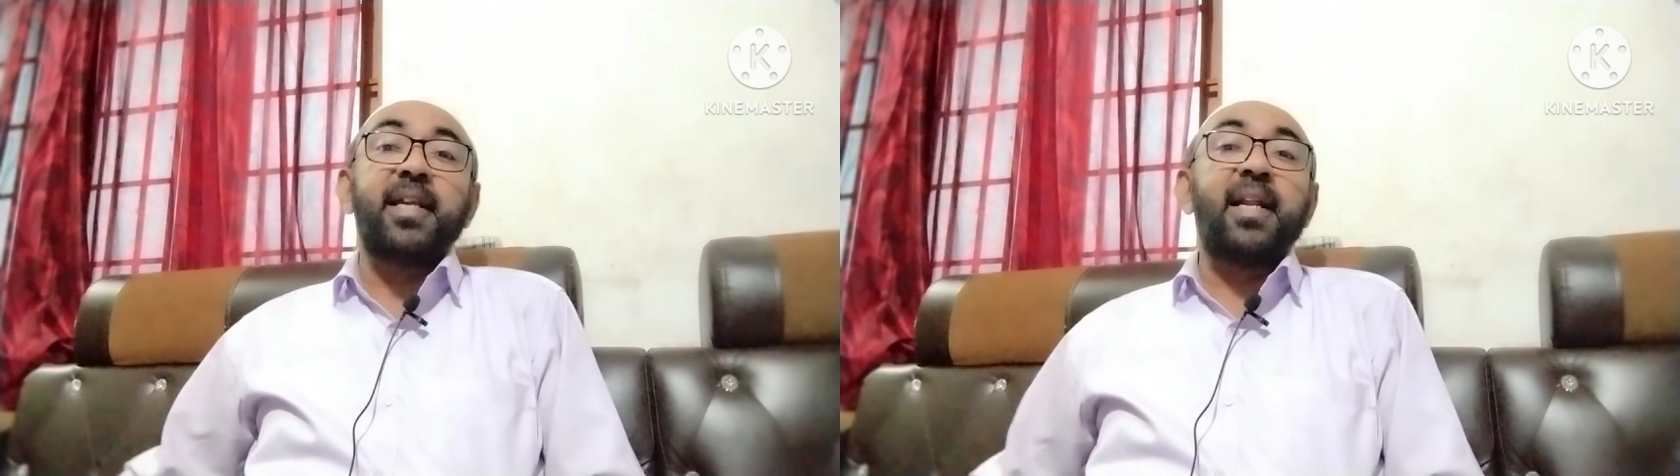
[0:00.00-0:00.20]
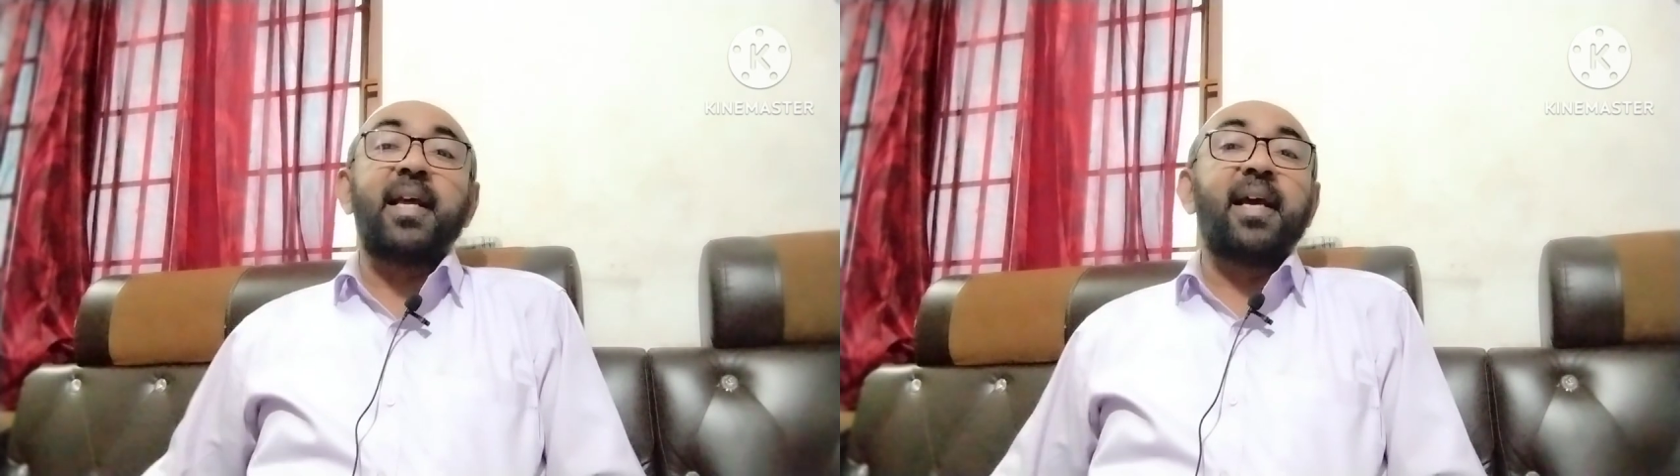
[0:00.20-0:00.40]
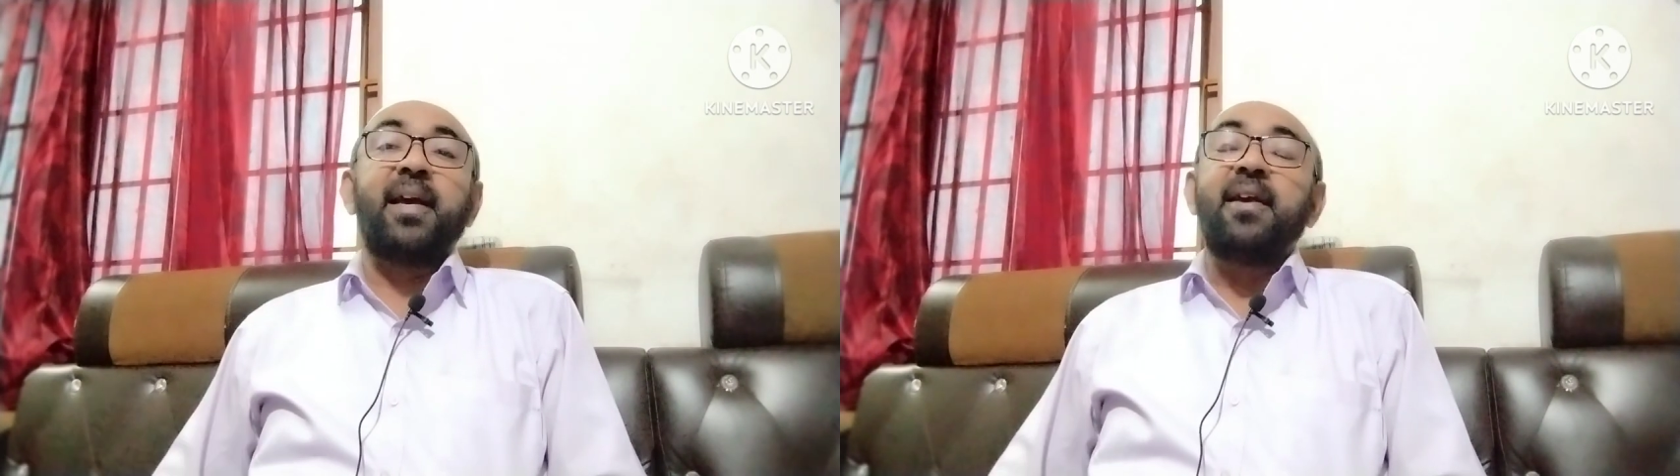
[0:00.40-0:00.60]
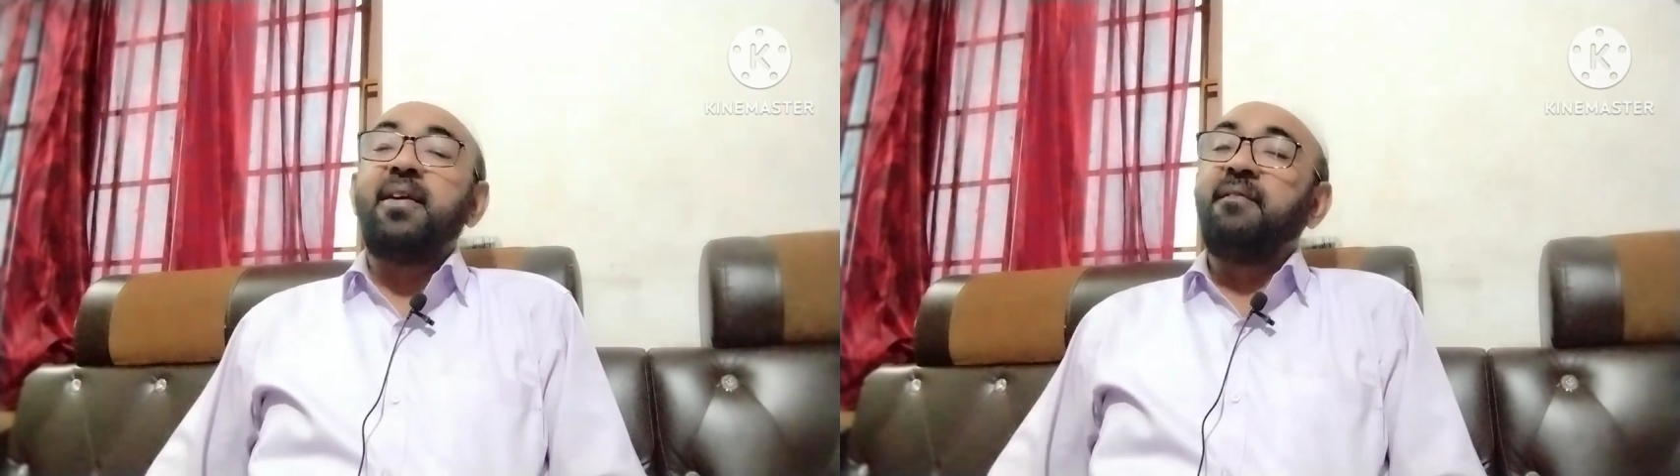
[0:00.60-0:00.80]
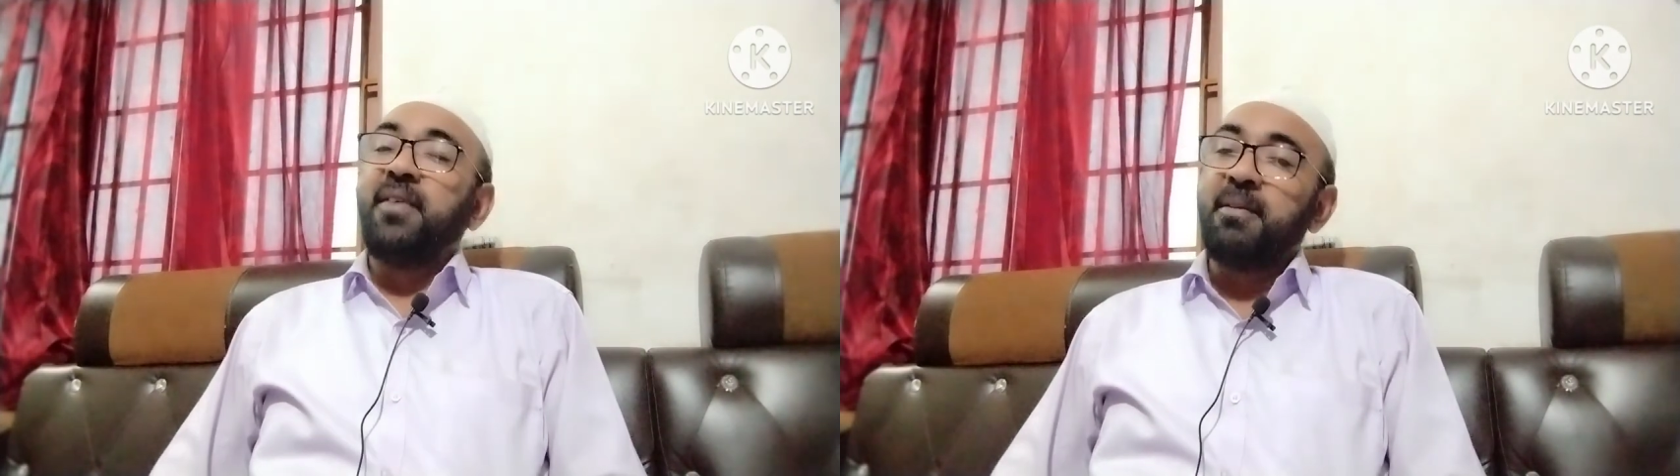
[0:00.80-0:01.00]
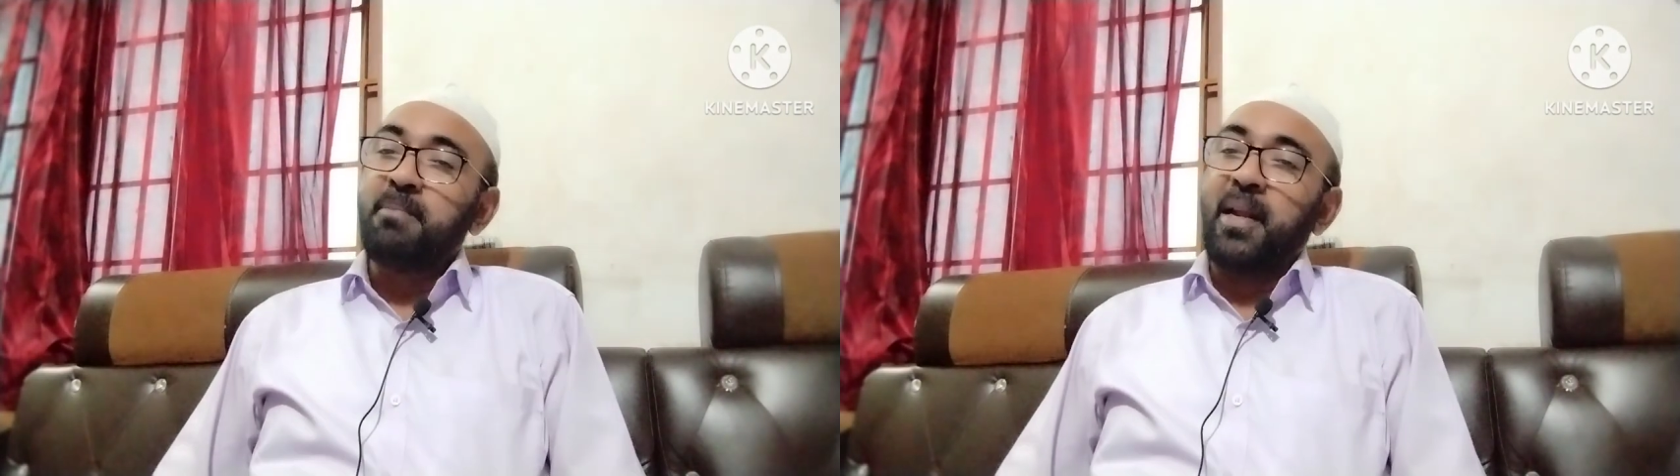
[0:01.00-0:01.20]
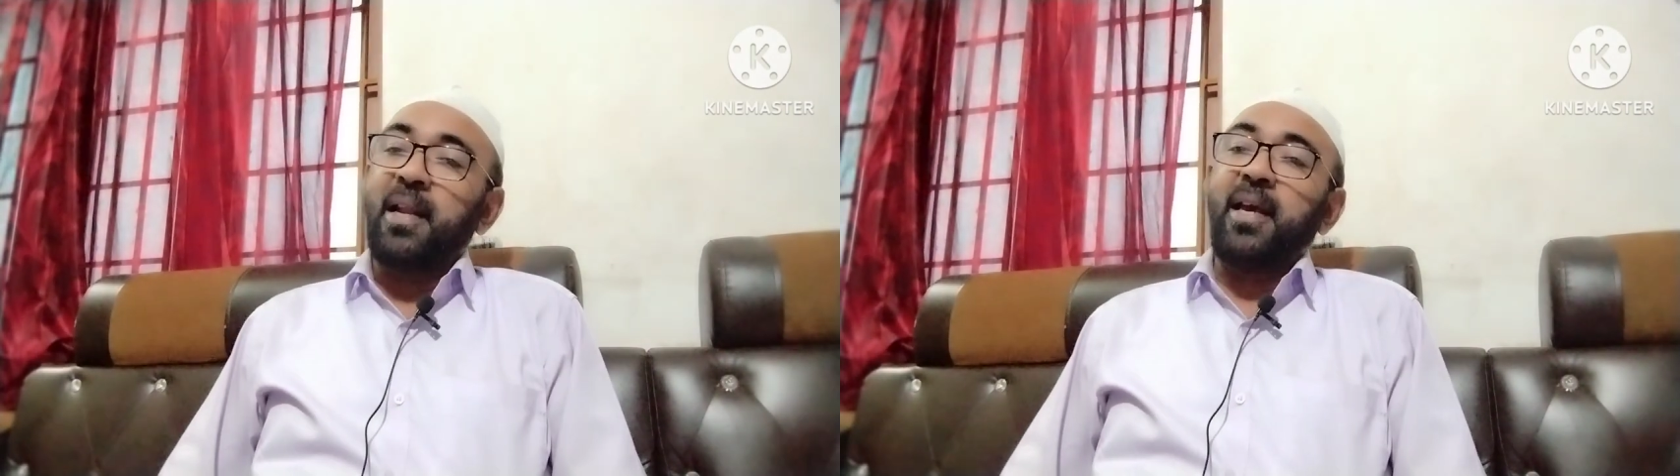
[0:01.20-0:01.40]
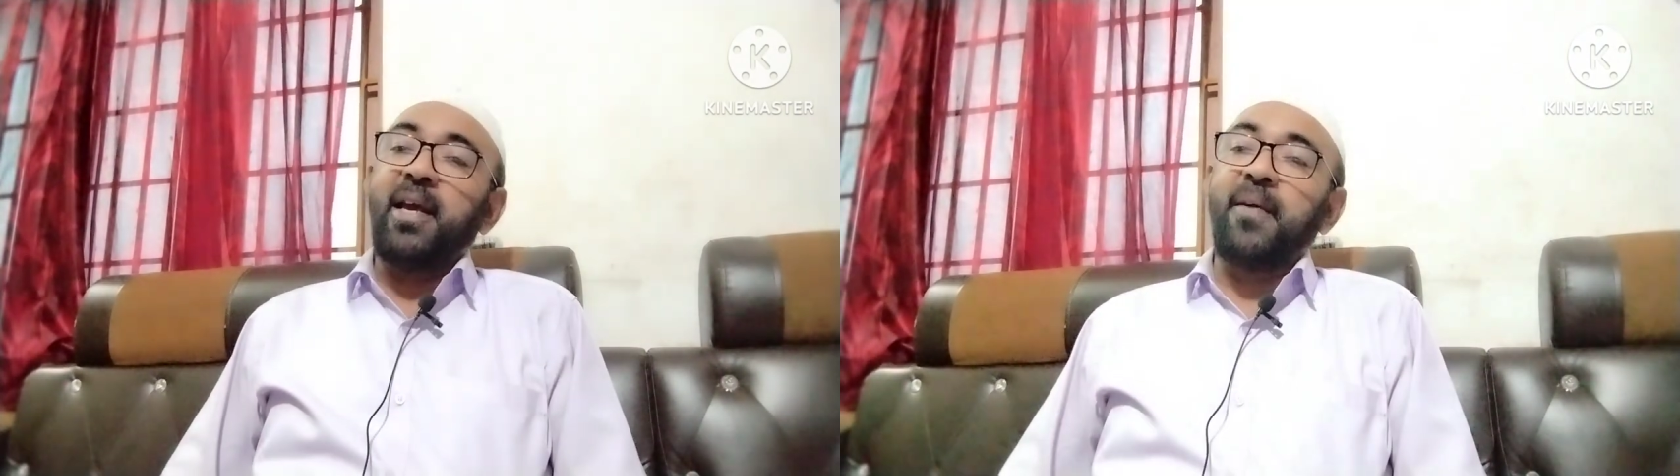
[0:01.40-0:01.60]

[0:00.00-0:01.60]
செய்யல விரும்பல